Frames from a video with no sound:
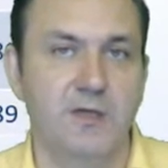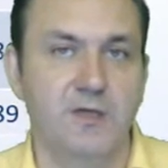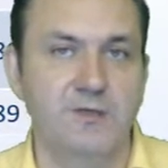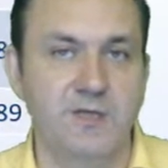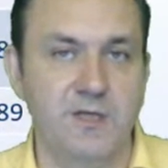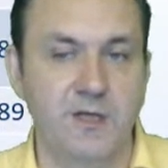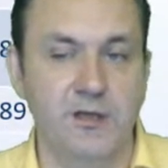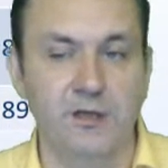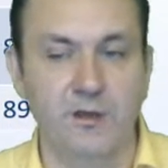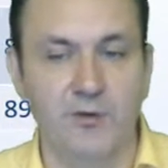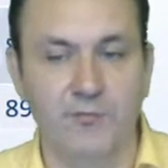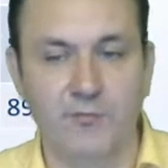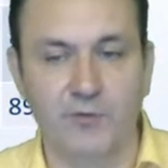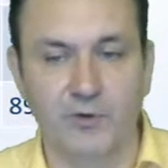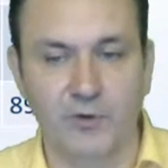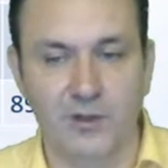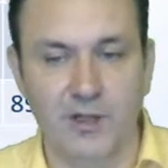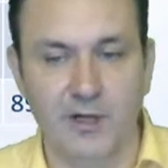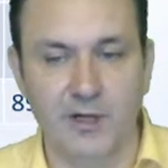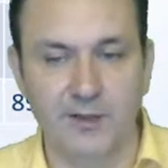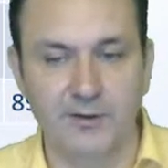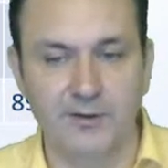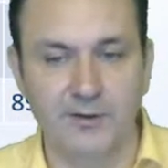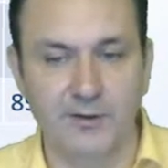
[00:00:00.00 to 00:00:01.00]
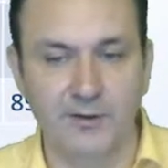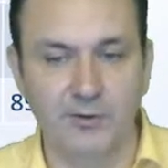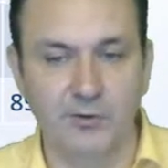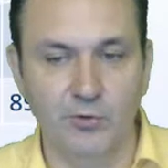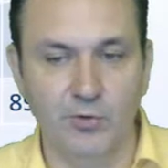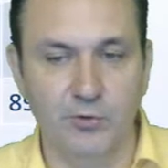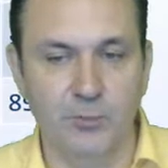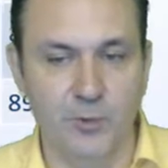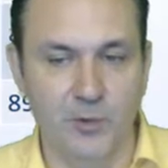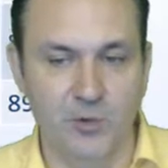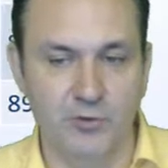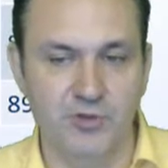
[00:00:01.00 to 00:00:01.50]
тело вклада,
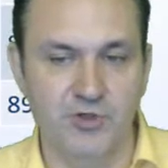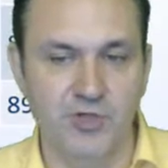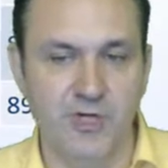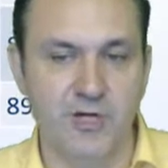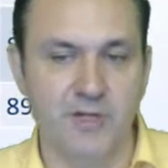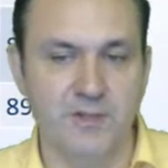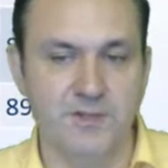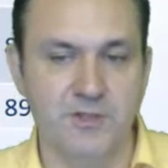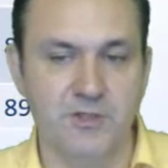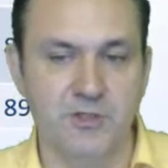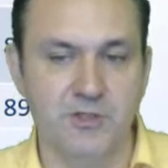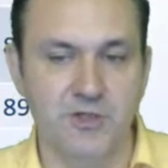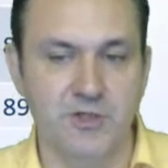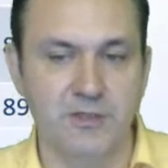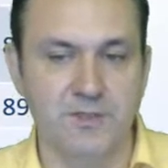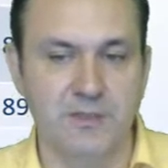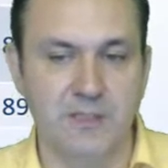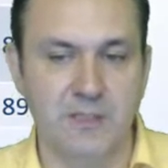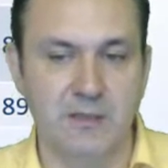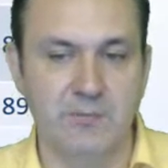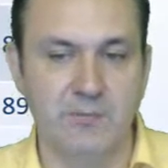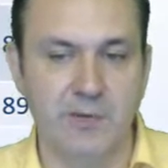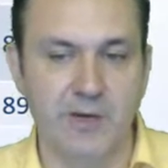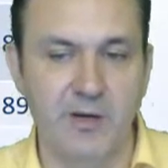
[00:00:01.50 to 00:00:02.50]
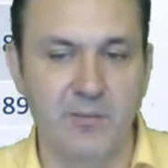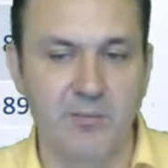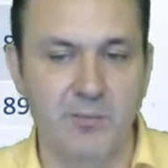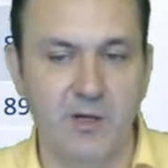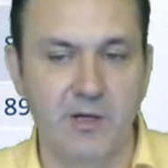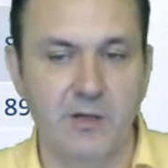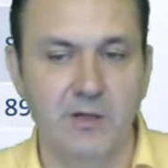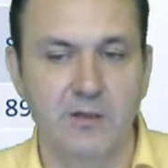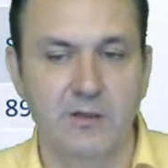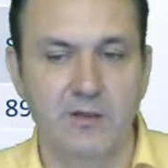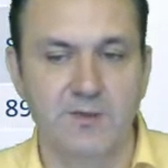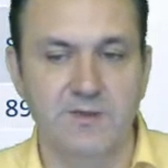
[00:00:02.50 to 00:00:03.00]
то получается чистая
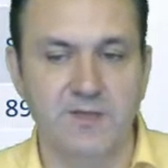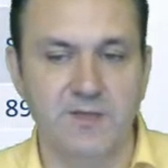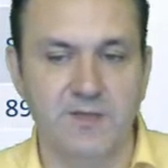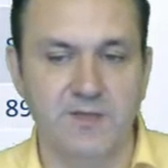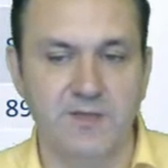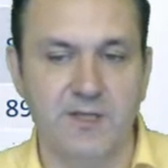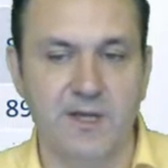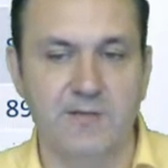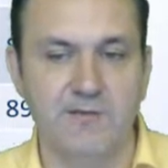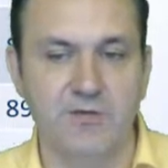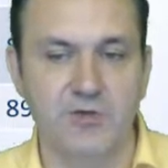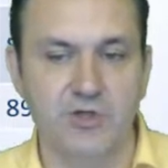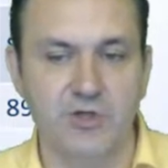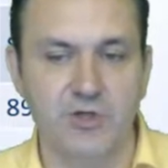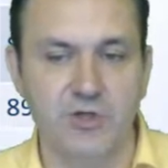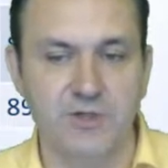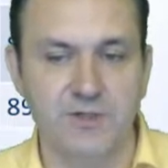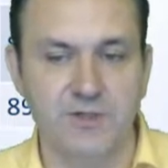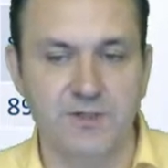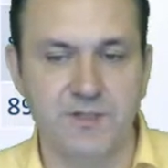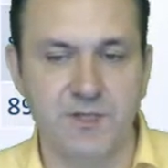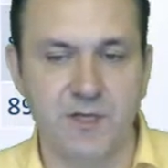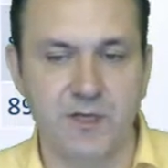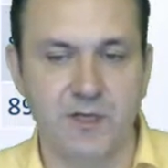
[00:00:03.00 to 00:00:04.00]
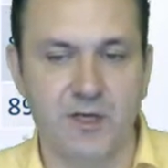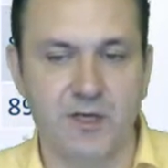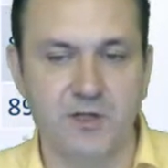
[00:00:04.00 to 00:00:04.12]
прибыль составит 60,